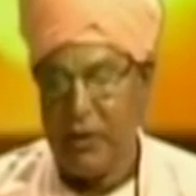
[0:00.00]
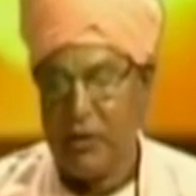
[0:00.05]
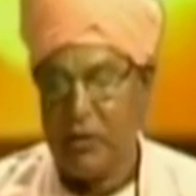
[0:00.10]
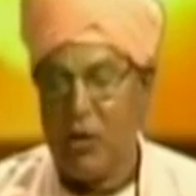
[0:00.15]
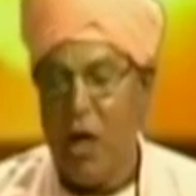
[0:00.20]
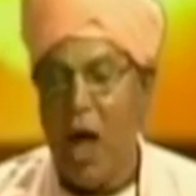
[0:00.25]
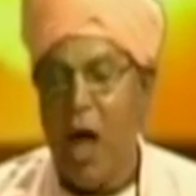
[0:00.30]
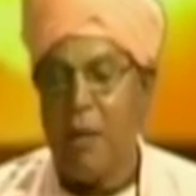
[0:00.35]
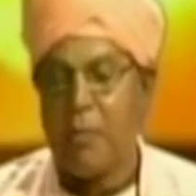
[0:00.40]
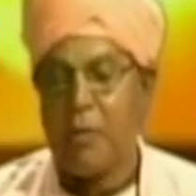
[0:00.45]

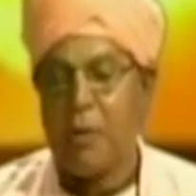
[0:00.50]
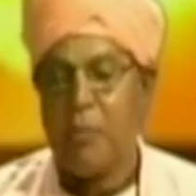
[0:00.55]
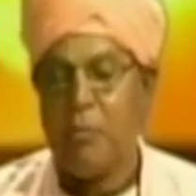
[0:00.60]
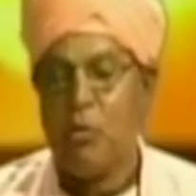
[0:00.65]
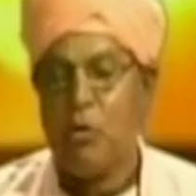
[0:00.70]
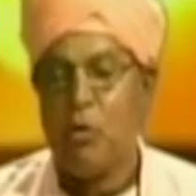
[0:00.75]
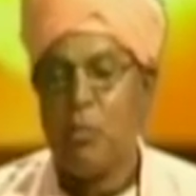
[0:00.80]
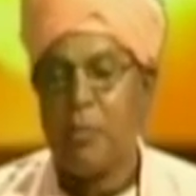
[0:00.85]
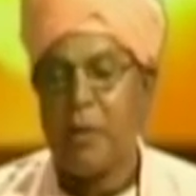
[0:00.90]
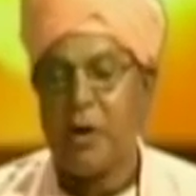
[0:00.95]
तो आपकी
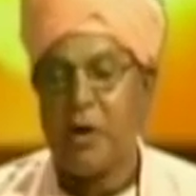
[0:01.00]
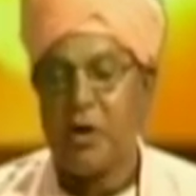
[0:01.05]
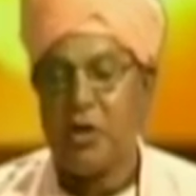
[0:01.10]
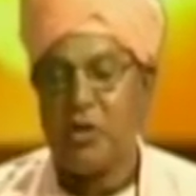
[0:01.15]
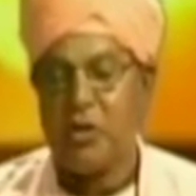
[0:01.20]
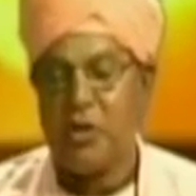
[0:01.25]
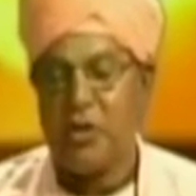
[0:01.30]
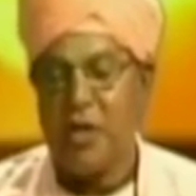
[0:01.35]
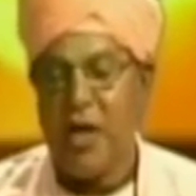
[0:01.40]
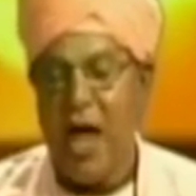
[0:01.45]
मूल
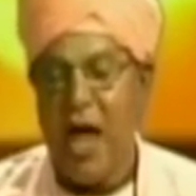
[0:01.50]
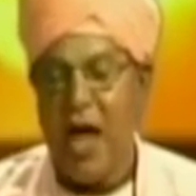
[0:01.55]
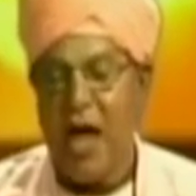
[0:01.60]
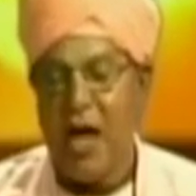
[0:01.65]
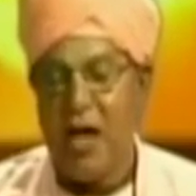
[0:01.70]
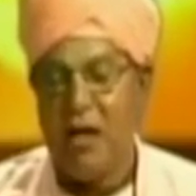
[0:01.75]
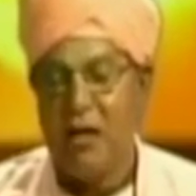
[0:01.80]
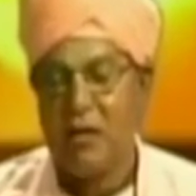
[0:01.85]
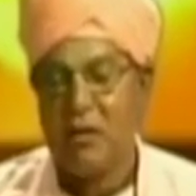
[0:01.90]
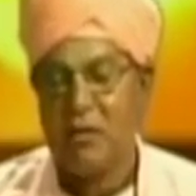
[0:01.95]
प्रकृति क्या
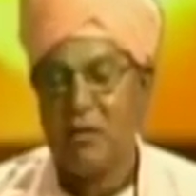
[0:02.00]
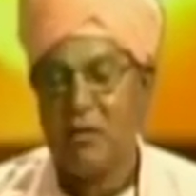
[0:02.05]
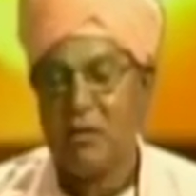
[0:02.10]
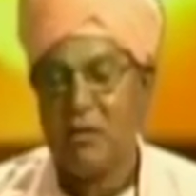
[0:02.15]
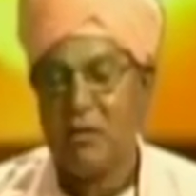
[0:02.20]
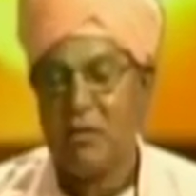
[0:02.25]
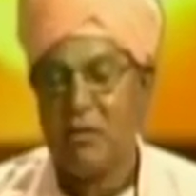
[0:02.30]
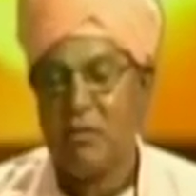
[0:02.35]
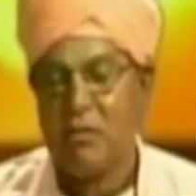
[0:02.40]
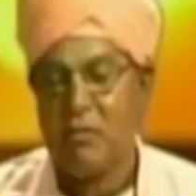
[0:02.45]
है
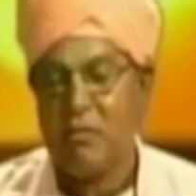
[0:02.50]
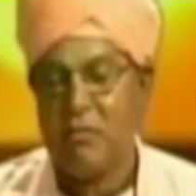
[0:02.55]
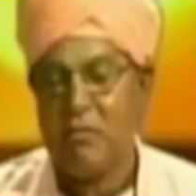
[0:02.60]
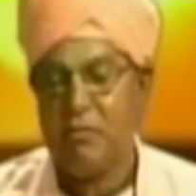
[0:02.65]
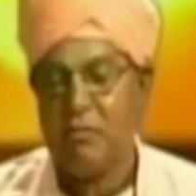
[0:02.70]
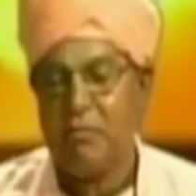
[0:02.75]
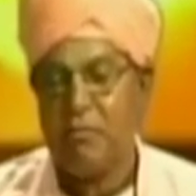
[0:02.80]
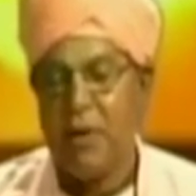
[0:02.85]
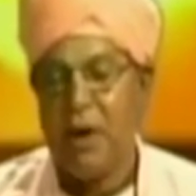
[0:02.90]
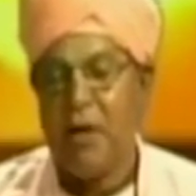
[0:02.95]

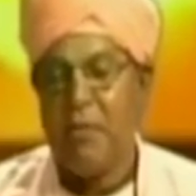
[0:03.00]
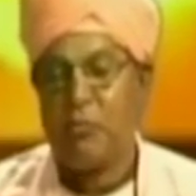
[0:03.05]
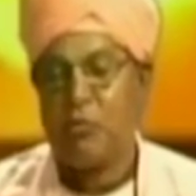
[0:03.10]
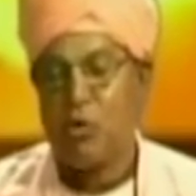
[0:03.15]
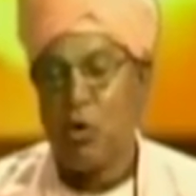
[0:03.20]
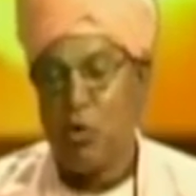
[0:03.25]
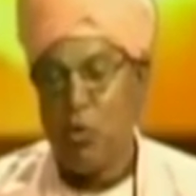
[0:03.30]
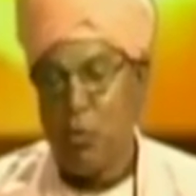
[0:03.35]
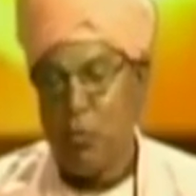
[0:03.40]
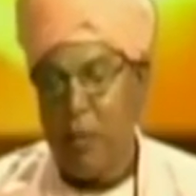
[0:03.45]
प्रेम
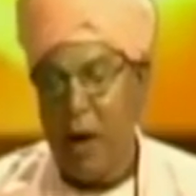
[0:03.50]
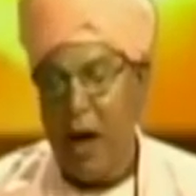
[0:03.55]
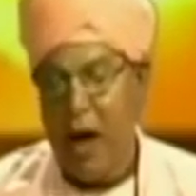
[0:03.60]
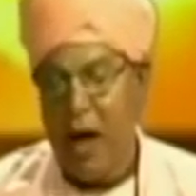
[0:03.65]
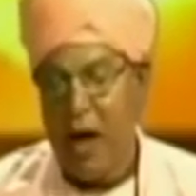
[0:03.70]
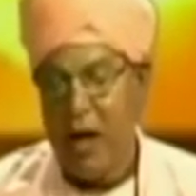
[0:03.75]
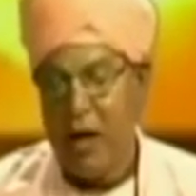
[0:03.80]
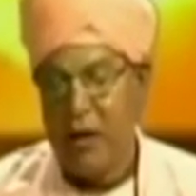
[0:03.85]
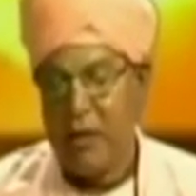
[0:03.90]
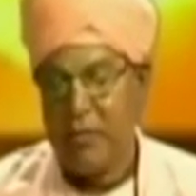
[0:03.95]
स्वरूपा
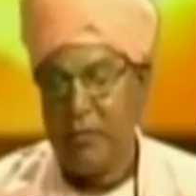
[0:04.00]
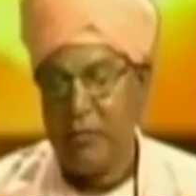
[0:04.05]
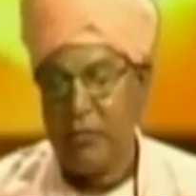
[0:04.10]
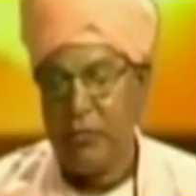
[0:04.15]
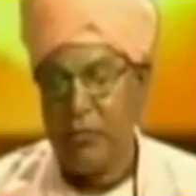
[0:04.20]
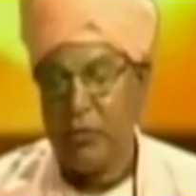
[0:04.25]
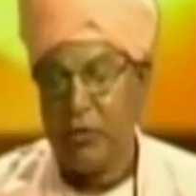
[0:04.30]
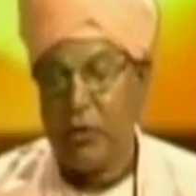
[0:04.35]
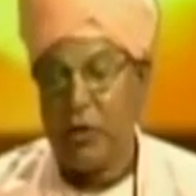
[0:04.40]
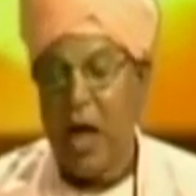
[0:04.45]
है
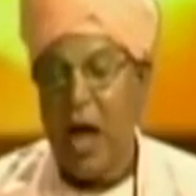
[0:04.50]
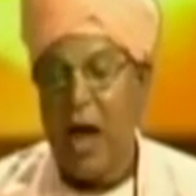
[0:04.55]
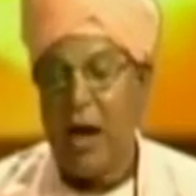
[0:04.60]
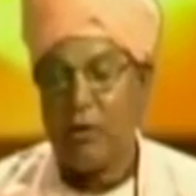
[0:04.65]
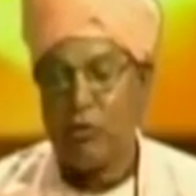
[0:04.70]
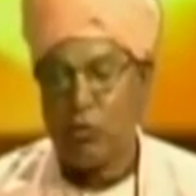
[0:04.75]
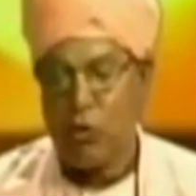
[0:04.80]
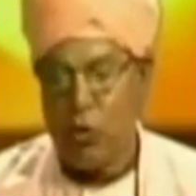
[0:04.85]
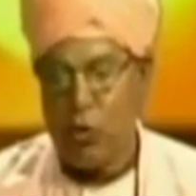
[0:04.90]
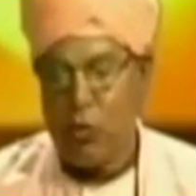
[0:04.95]

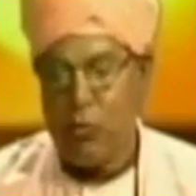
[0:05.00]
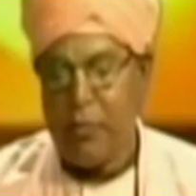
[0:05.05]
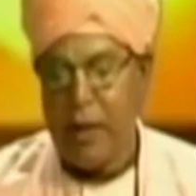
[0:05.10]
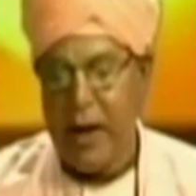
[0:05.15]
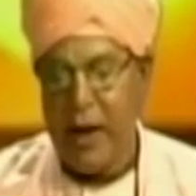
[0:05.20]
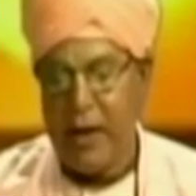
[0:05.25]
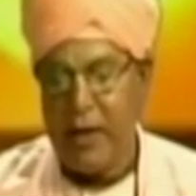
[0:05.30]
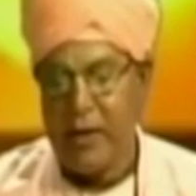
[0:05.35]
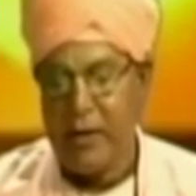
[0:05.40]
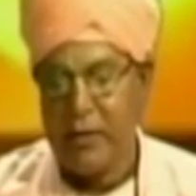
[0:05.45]
ज्ञान
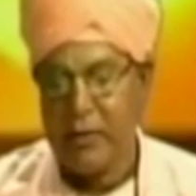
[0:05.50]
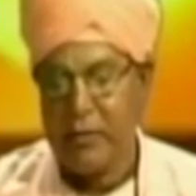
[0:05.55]
स्वरूपा है